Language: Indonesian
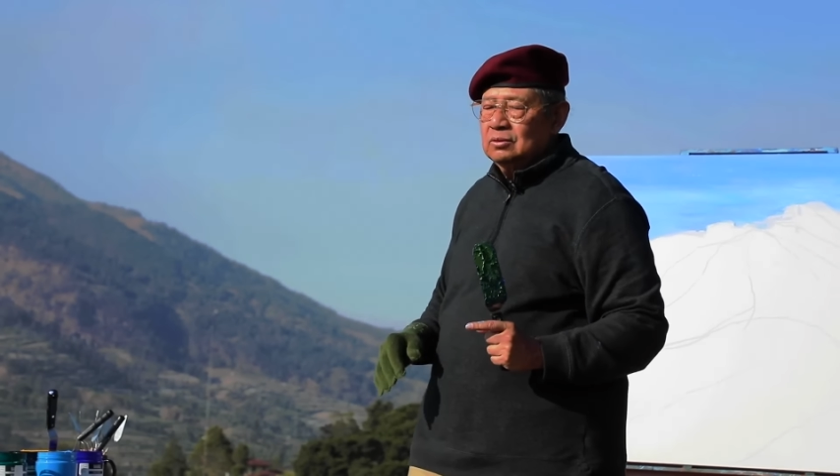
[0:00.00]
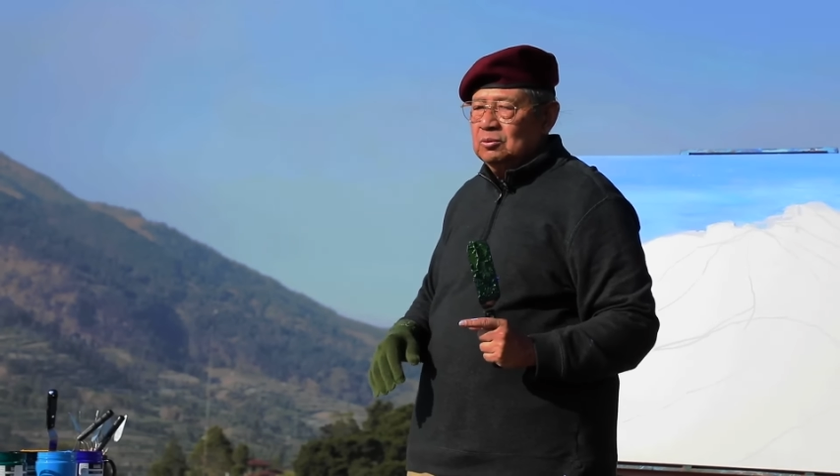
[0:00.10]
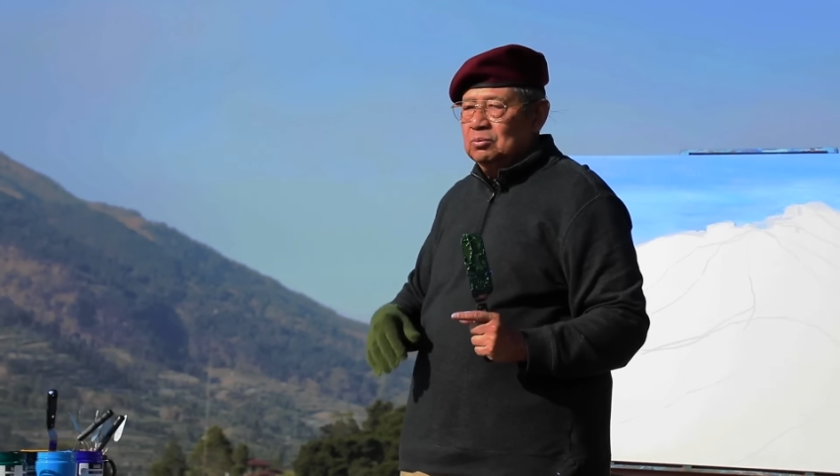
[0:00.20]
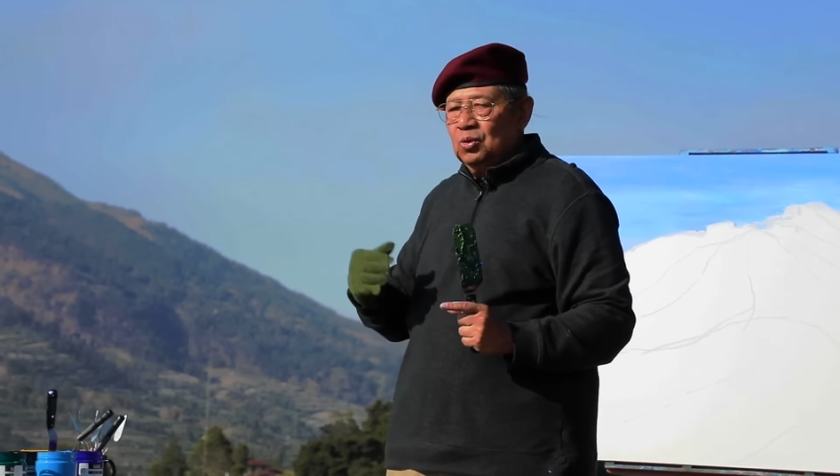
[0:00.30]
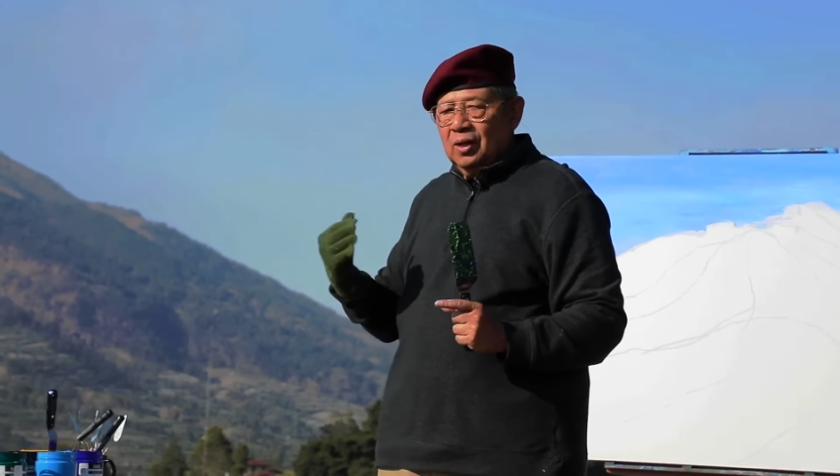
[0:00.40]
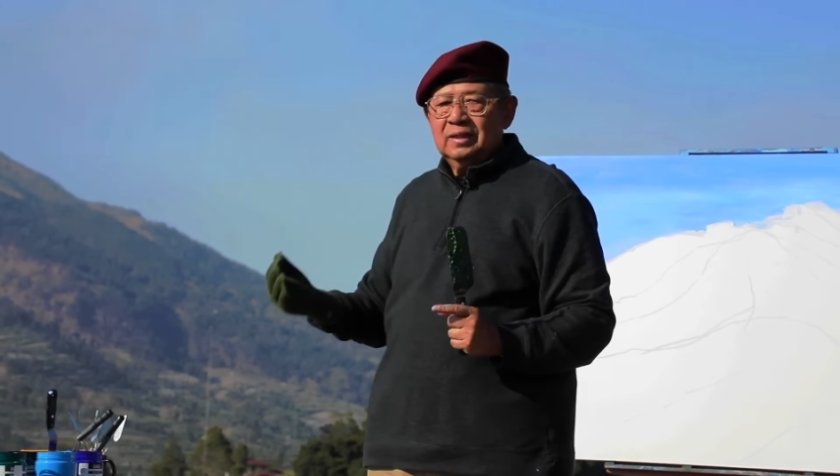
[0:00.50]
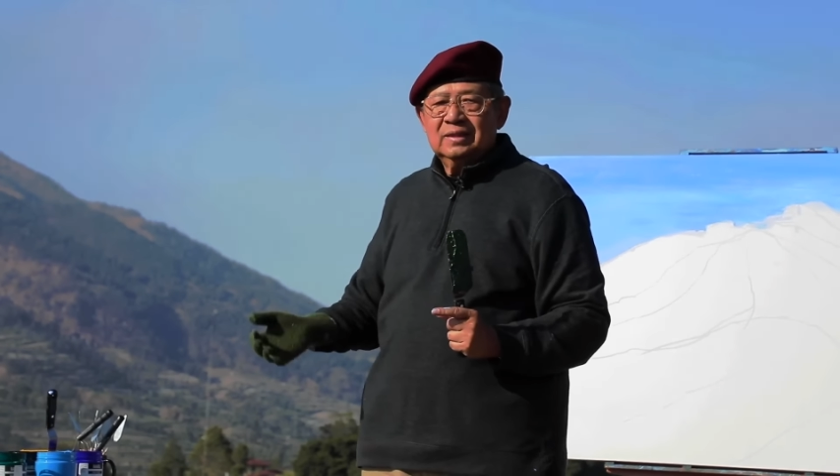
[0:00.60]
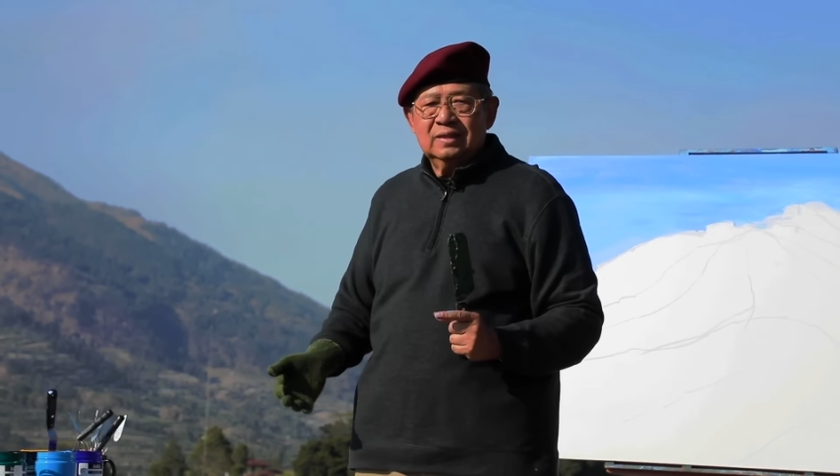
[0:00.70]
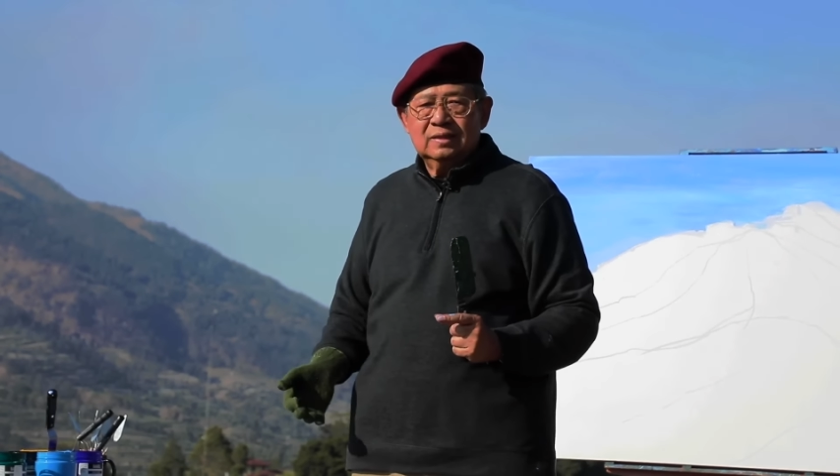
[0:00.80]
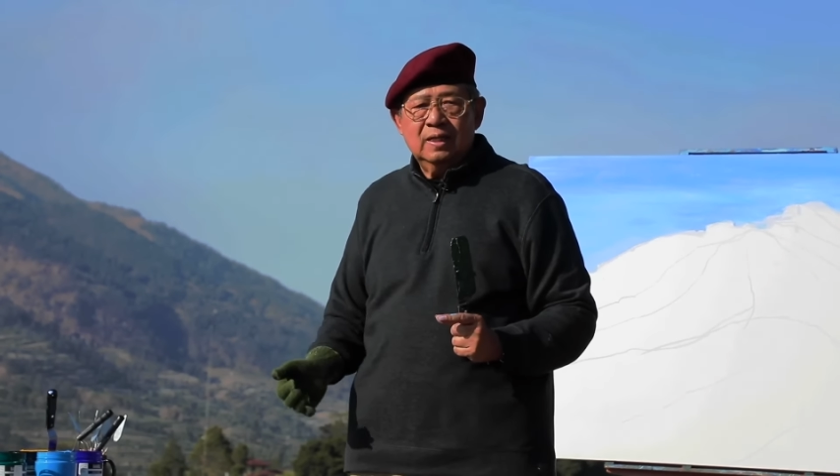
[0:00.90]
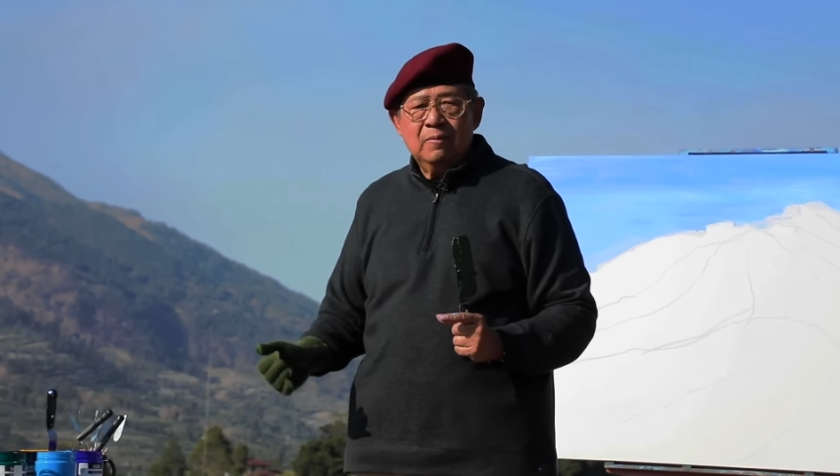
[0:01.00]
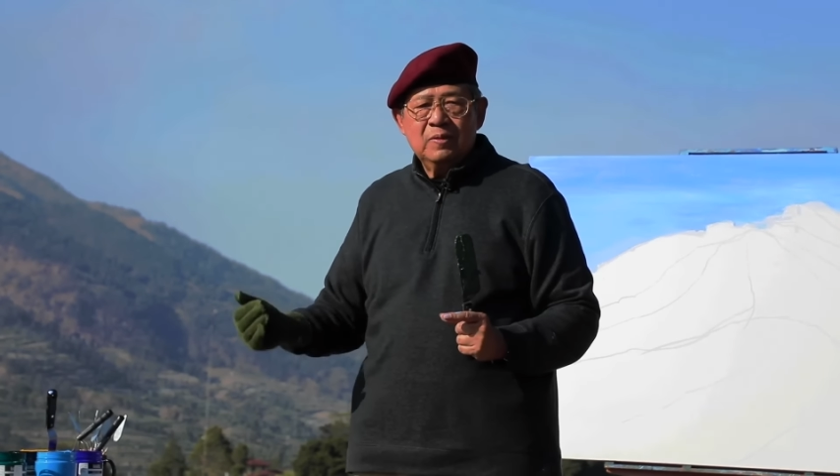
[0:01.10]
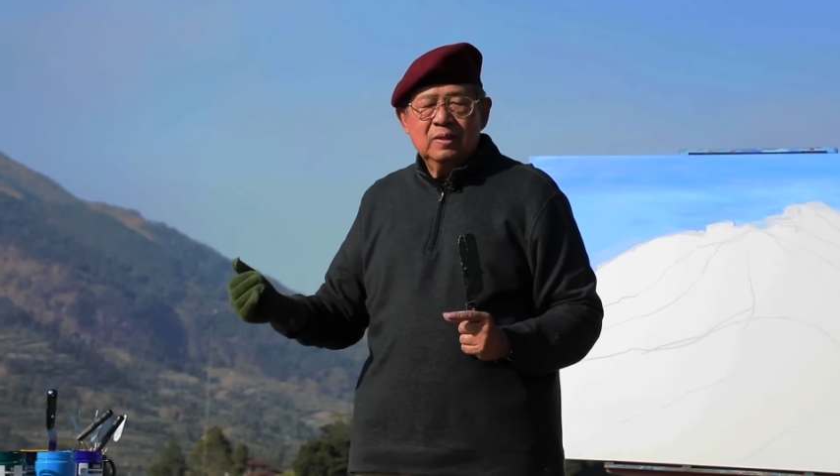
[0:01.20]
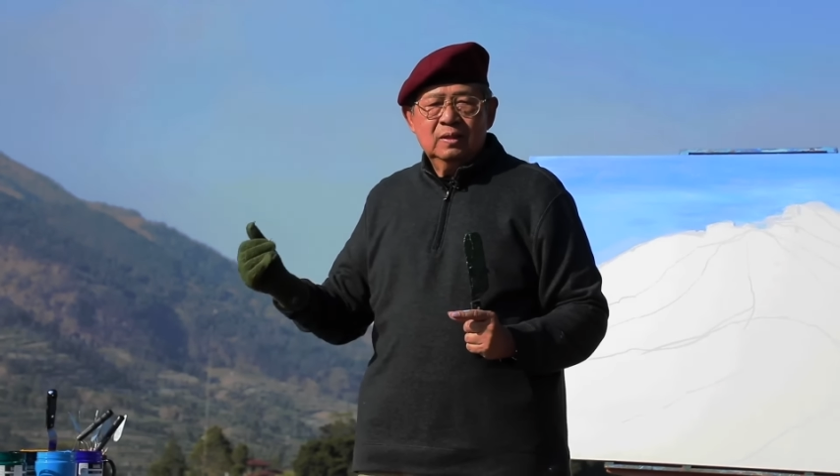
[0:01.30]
sebulan saja